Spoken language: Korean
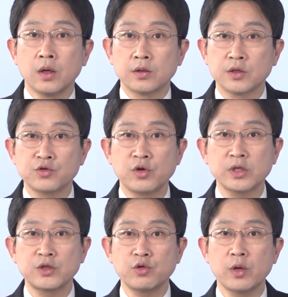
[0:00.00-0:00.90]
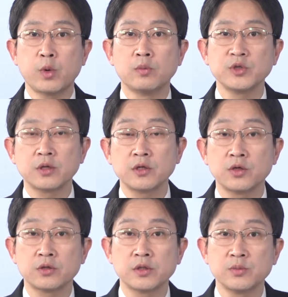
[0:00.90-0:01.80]
네, 술에 취해 범죄를
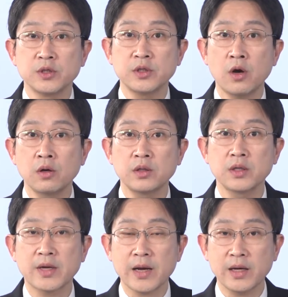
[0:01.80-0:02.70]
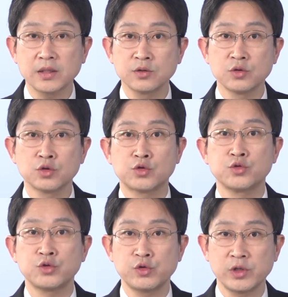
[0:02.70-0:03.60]
저지르면 형을 깎아주는
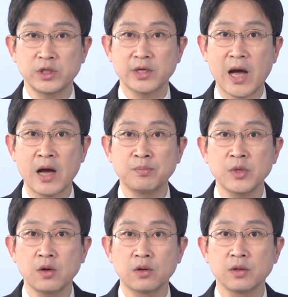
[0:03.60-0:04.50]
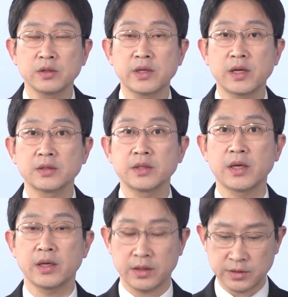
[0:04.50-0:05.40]
주취감형이라는
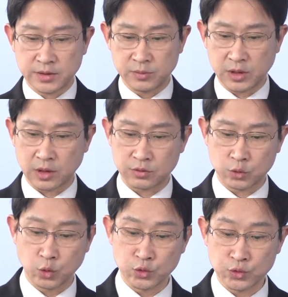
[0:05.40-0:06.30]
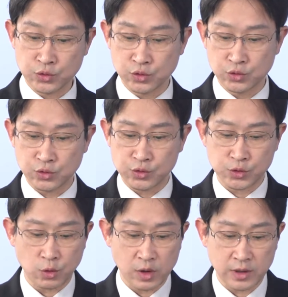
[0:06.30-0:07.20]
게 있습니다. 조두순
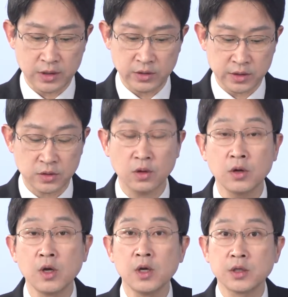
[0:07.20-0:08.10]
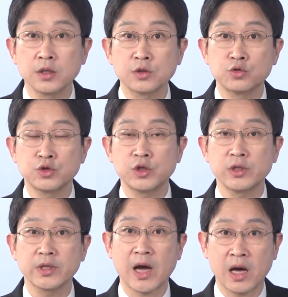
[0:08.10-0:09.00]
출소와 관련해서 이
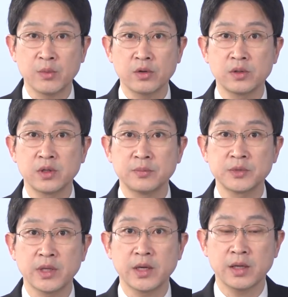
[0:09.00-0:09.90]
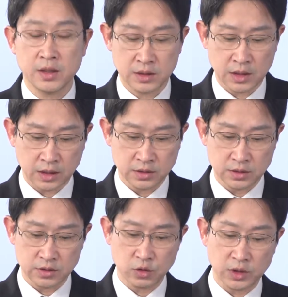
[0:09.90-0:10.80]
주취감형을 없애야 한다는
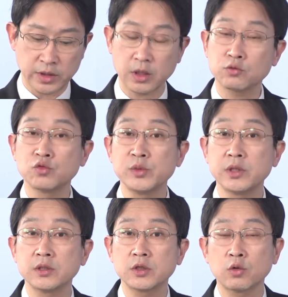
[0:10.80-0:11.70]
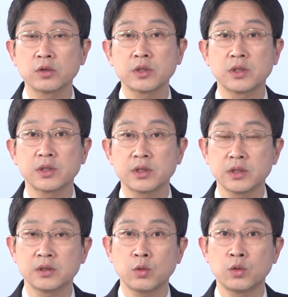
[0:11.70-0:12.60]
청와대 국민청원글이
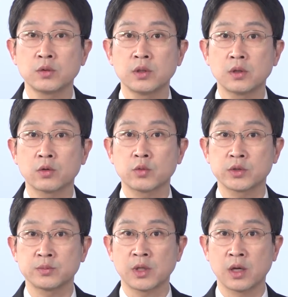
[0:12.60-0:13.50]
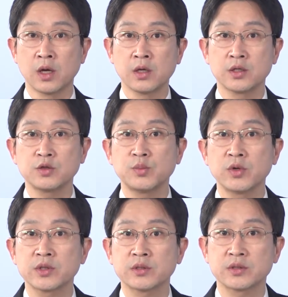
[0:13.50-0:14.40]
큰 호응을 얻고 있습니다.
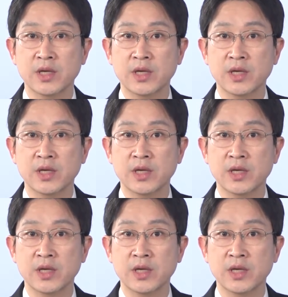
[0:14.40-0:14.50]
이슈플러스